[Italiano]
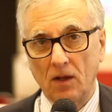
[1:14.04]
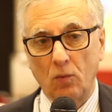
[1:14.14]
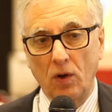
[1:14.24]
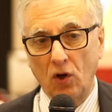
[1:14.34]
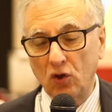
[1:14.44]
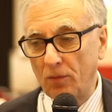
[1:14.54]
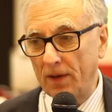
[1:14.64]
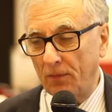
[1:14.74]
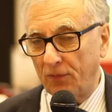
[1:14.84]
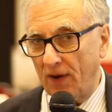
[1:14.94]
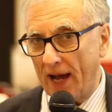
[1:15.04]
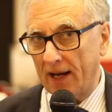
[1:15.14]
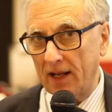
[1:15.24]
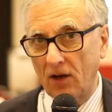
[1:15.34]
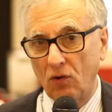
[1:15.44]
Quello che dobbiamo
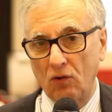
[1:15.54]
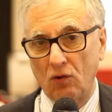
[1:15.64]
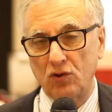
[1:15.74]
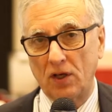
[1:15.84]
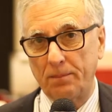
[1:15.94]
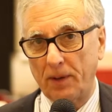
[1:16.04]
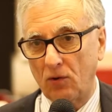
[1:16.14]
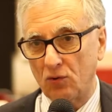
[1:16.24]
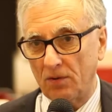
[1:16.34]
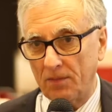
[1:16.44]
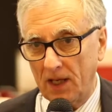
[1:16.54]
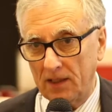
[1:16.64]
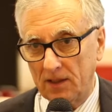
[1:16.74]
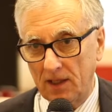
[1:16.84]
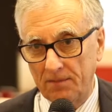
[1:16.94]
fare è riconoscerli
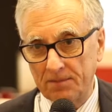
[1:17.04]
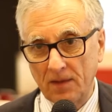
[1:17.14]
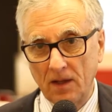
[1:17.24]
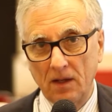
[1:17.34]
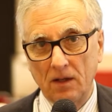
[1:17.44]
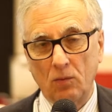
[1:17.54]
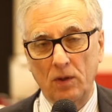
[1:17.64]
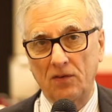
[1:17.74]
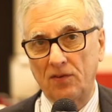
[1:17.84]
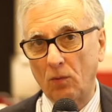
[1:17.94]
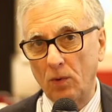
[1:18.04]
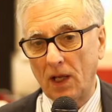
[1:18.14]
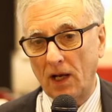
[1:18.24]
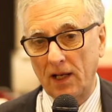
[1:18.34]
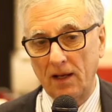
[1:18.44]
precocemente, quindi
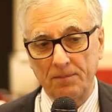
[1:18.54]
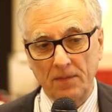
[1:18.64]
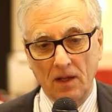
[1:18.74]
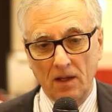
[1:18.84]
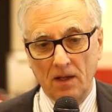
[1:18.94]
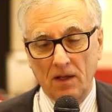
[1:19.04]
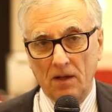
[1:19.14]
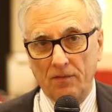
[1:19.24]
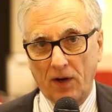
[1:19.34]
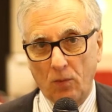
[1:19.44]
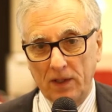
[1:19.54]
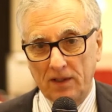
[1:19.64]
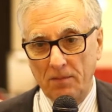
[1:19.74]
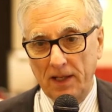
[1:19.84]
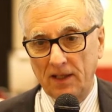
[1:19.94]
seguirli
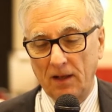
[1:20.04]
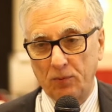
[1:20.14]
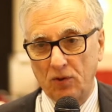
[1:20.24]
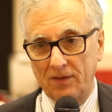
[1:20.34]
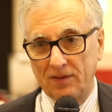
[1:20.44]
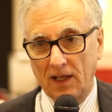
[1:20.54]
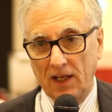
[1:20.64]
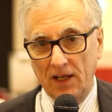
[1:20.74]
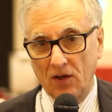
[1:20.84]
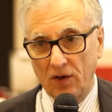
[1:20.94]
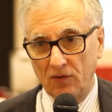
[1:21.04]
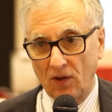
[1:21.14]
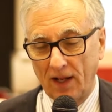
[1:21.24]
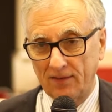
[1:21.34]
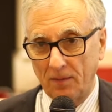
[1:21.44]
frequentemente dal punto di vista clinico e
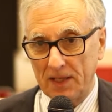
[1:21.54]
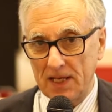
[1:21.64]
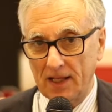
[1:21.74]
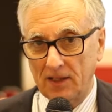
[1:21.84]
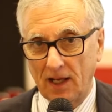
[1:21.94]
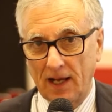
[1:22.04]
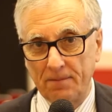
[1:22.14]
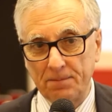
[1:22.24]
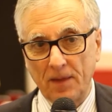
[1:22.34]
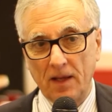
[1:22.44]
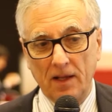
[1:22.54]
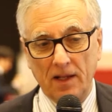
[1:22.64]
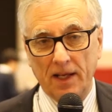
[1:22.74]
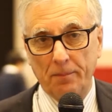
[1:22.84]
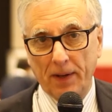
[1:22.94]
risonanza magnetica
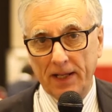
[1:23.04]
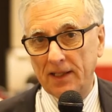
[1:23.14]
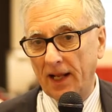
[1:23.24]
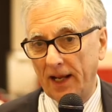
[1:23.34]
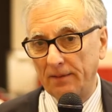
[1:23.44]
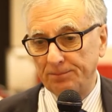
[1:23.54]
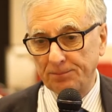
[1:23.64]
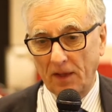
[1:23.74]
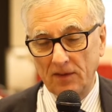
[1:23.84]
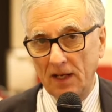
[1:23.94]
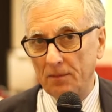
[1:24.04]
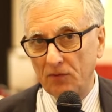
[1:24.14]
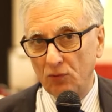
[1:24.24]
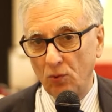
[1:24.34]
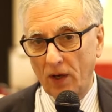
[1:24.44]
e prendere delle
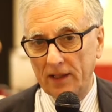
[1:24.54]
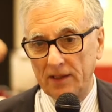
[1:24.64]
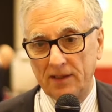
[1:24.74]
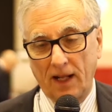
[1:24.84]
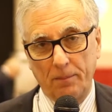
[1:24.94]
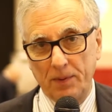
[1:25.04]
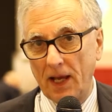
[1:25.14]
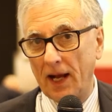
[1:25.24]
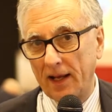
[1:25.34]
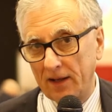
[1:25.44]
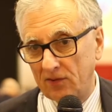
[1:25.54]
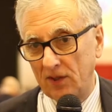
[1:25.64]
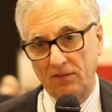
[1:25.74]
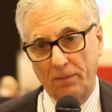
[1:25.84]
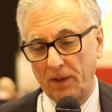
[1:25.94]
misure di terapie
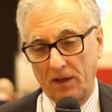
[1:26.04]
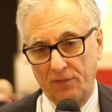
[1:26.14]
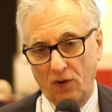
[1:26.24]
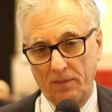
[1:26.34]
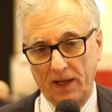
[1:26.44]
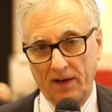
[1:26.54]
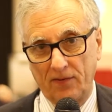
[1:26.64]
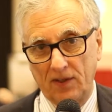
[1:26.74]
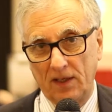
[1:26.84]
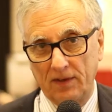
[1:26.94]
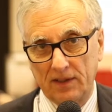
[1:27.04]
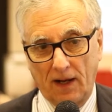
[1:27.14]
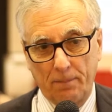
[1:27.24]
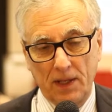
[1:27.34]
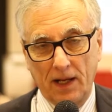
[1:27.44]
aggressive per le forme aggressive.
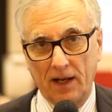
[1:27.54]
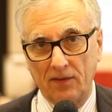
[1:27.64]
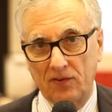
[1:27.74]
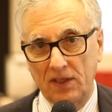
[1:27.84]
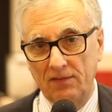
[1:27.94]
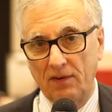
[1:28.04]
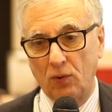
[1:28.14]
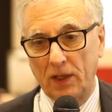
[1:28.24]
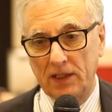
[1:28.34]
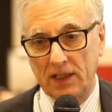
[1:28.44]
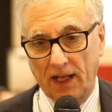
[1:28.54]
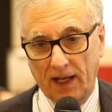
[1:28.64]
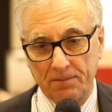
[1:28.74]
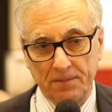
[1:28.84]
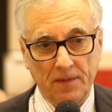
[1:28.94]
Terapie aggressive vuol dire